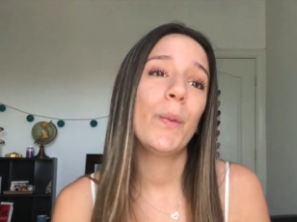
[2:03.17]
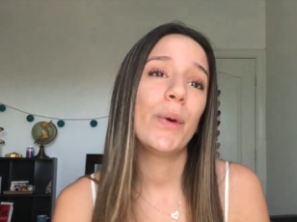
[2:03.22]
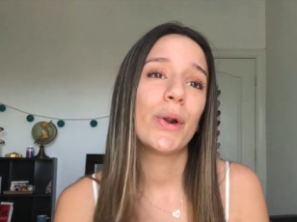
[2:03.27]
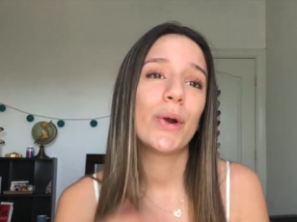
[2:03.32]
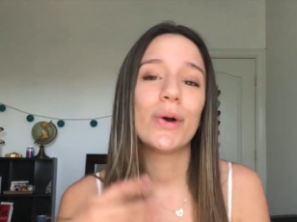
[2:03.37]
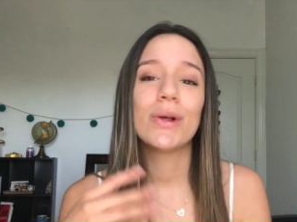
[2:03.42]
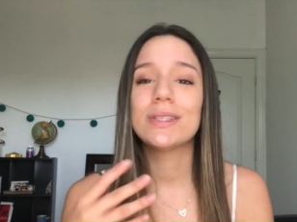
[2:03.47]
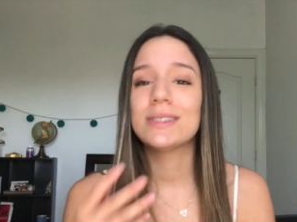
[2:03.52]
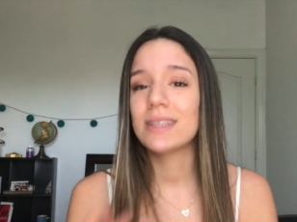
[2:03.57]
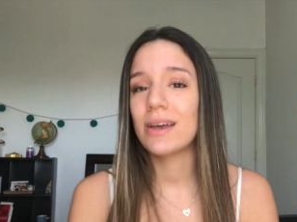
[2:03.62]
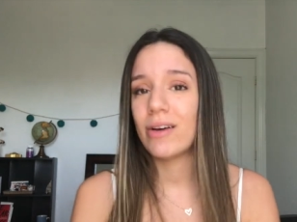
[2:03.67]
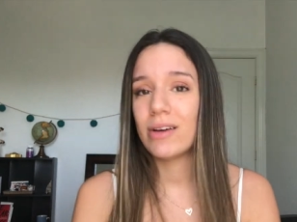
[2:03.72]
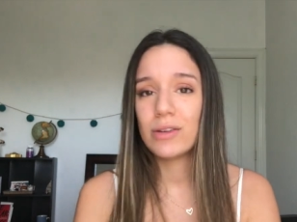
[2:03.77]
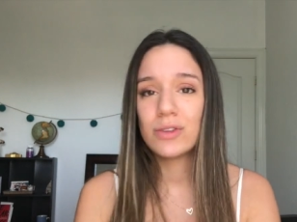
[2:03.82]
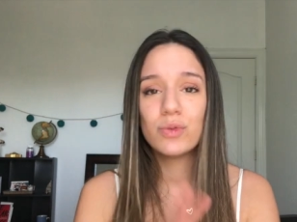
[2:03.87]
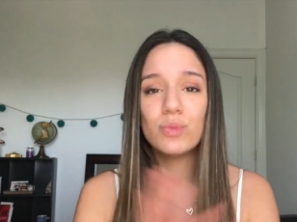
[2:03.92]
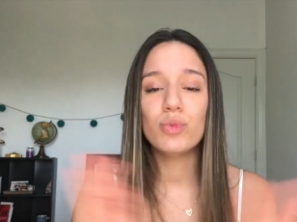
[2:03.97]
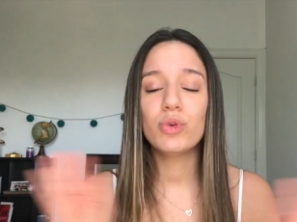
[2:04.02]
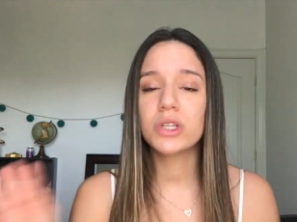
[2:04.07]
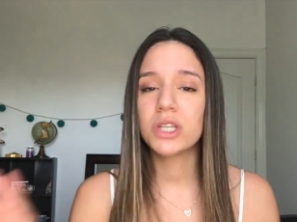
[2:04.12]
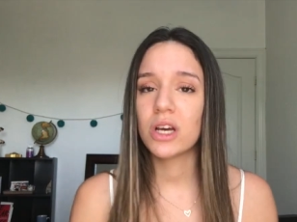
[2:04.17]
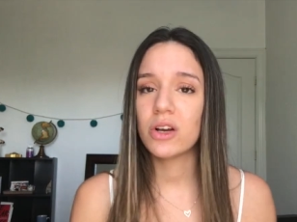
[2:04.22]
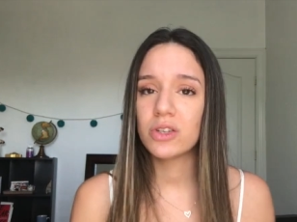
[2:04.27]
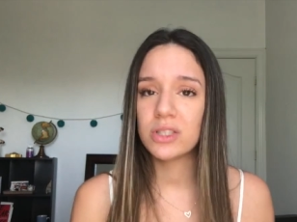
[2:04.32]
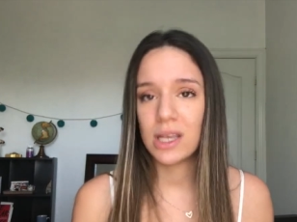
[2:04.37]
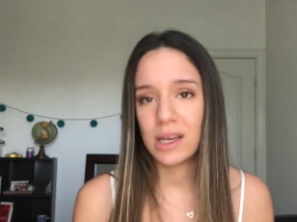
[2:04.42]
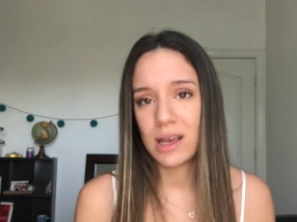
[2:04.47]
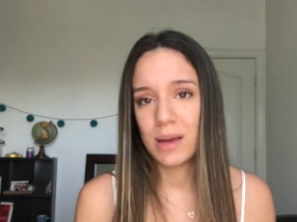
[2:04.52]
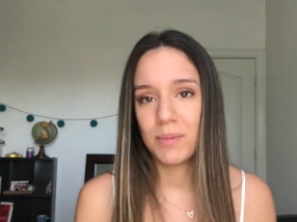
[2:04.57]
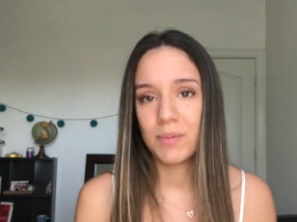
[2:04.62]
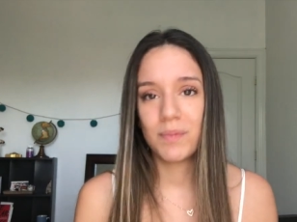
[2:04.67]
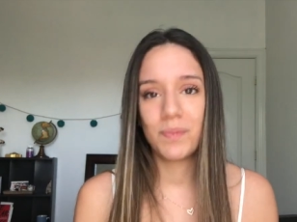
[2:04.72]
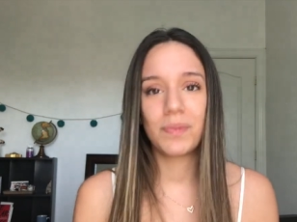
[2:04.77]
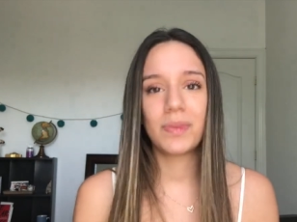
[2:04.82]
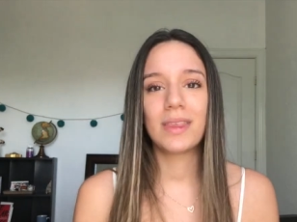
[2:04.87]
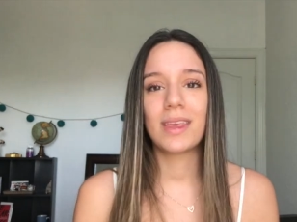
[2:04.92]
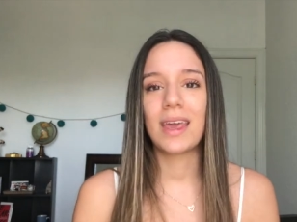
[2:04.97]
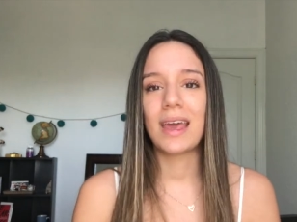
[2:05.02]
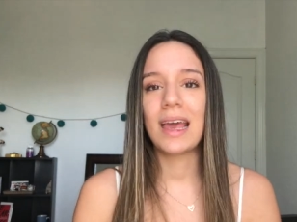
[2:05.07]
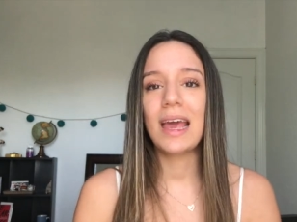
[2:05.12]
pero sabes, muchas cosas que,
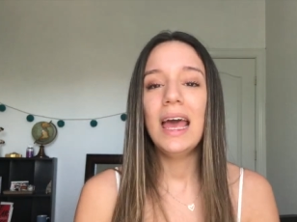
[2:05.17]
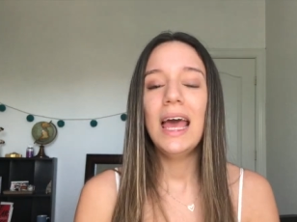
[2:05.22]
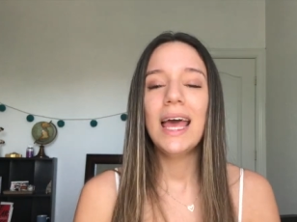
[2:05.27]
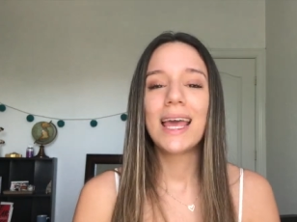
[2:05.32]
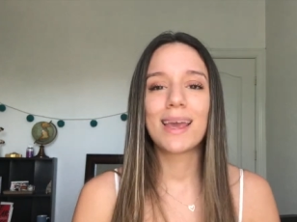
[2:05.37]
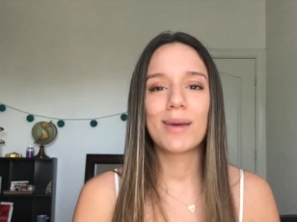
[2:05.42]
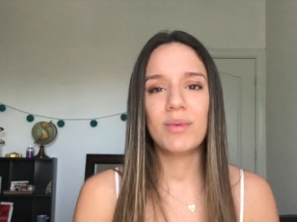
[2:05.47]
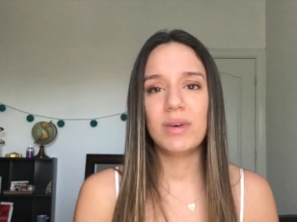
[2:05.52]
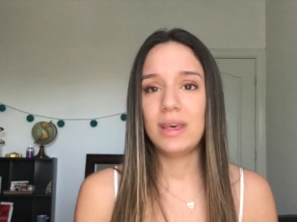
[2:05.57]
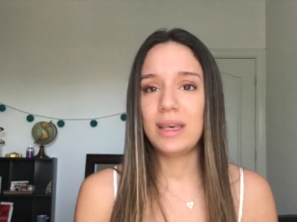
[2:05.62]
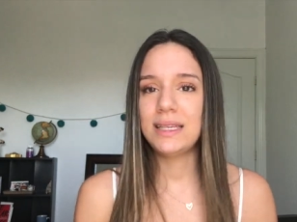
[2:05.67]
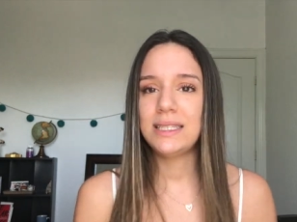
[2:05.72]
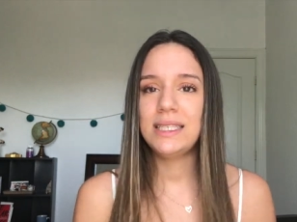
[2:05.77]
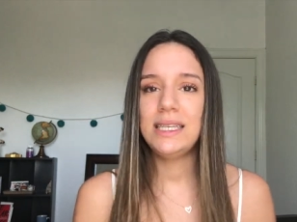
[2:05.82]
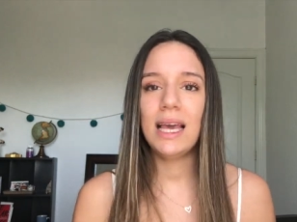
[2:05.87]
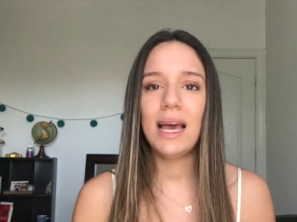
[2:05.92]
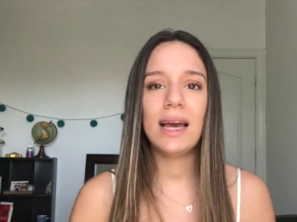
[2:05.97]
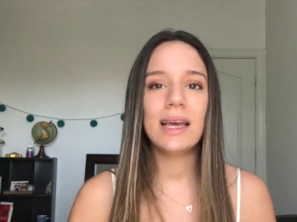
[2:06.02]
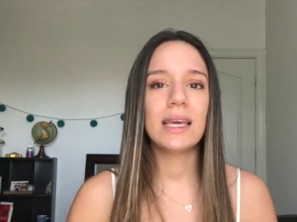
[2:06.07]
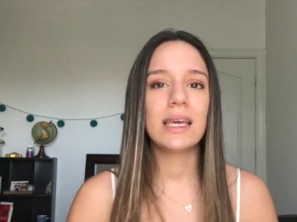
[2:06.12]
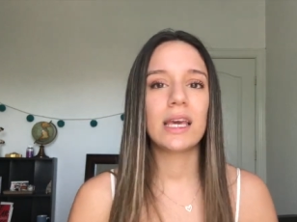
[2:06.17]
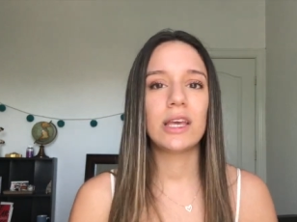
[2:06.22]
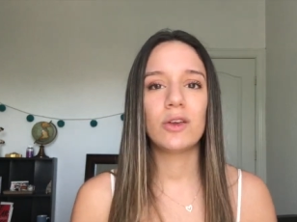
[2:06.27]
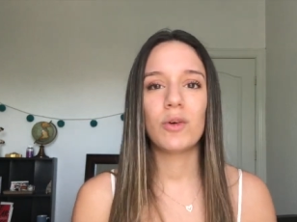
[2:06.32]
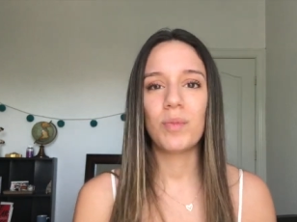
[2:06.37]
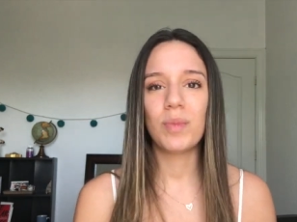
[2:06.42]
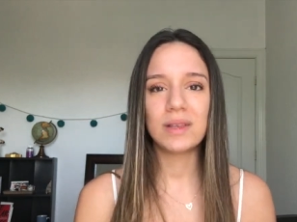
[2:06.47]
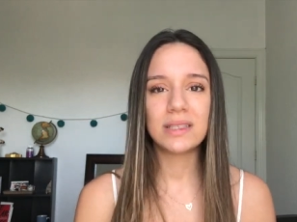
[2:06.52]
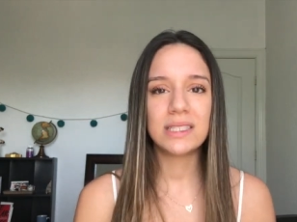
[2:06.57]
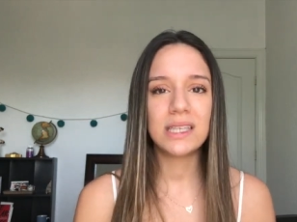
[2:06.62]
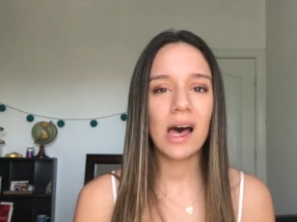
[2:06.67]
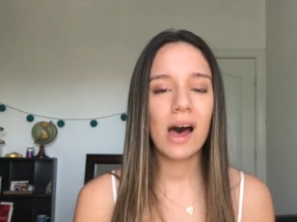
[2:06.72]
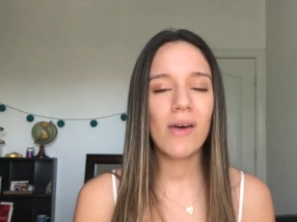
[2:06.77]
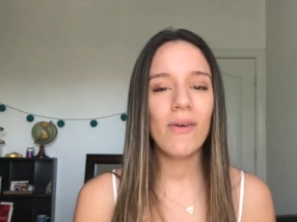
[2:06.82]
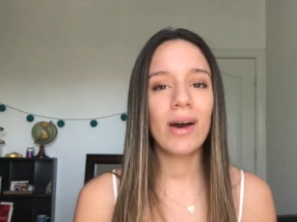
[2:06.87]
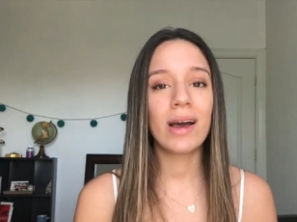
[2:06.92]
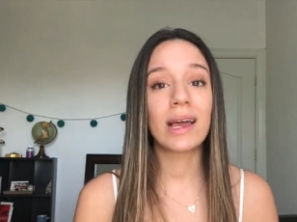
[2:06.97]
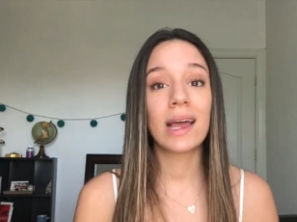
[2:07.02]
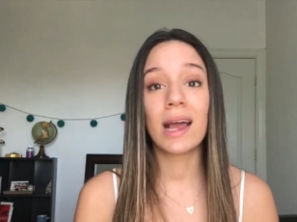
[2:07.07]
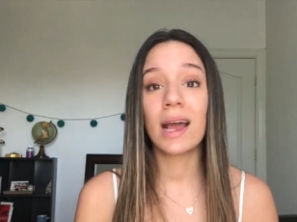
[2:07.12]
me decían y que yo
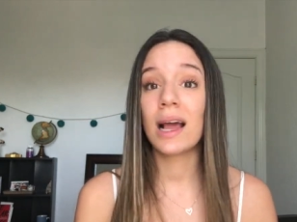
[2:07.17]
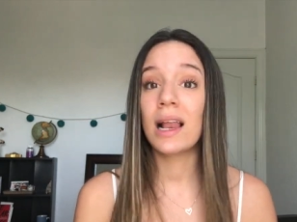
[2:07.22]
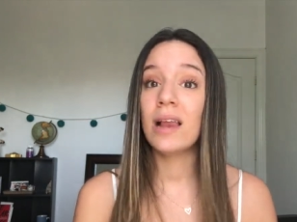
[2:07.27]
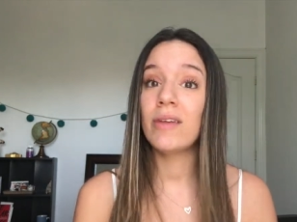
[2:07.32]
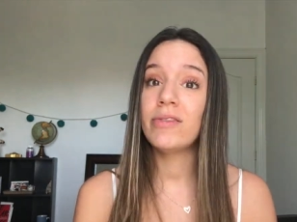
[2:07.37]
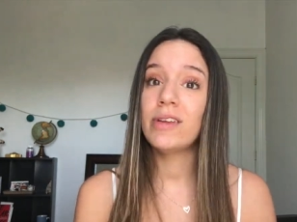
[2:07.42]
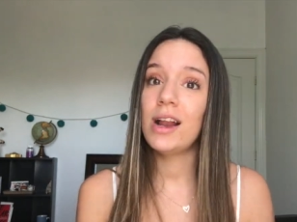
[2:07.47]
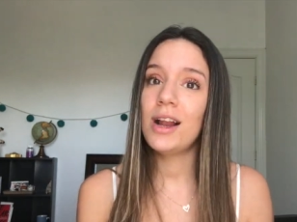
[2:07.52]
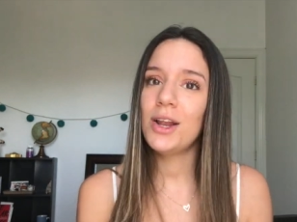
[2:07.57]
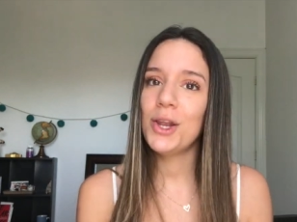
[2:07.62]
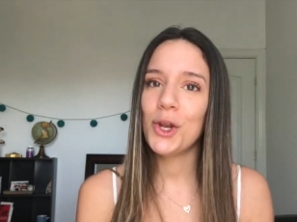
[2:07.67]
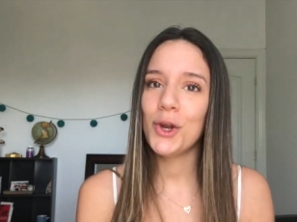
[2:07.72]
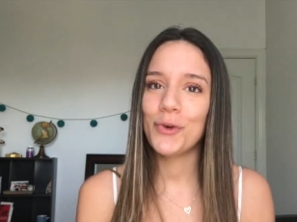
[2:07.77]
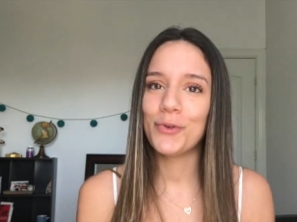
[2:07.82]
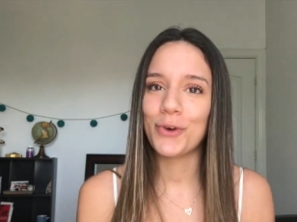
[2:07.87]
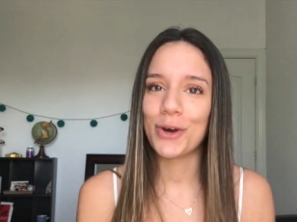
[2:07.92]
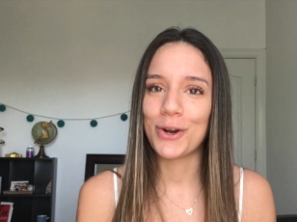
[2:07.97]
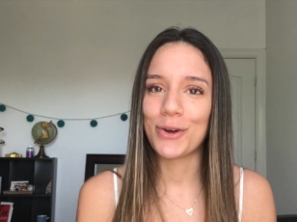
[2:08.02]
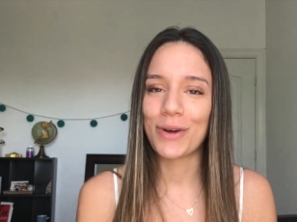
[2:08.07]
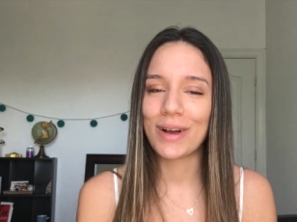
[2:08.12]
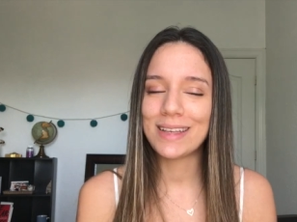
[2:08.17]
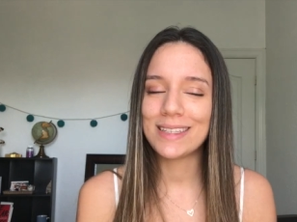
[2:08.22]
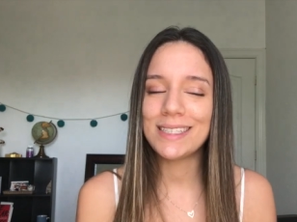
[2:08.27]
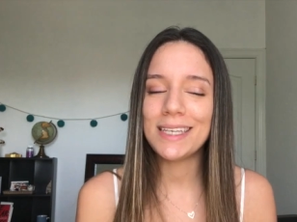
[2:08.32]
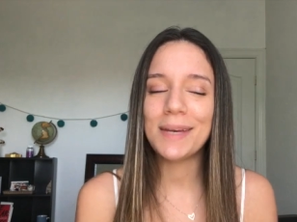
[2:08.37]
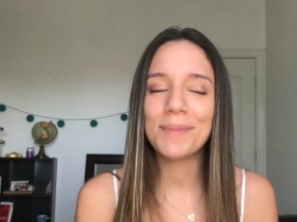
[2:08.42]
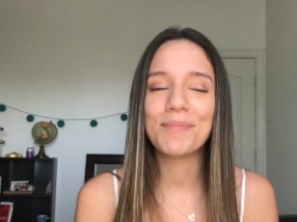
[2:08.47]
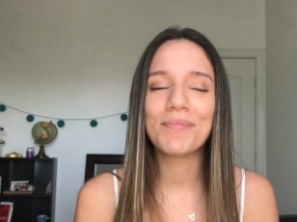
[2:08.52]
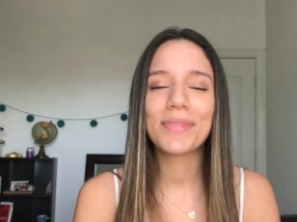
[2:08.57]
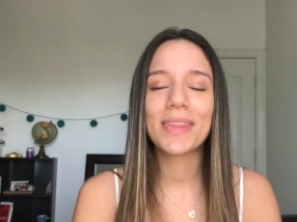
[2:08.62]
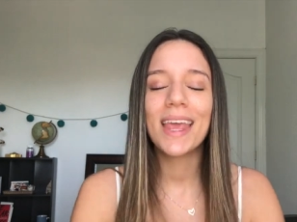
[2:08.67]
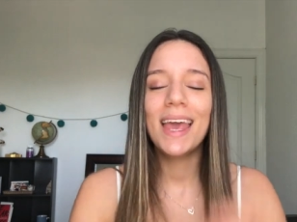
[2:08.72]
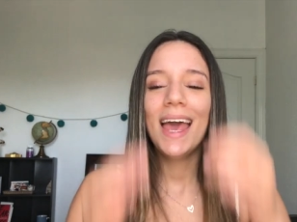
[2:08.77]
pensaba que a la final no fueron así.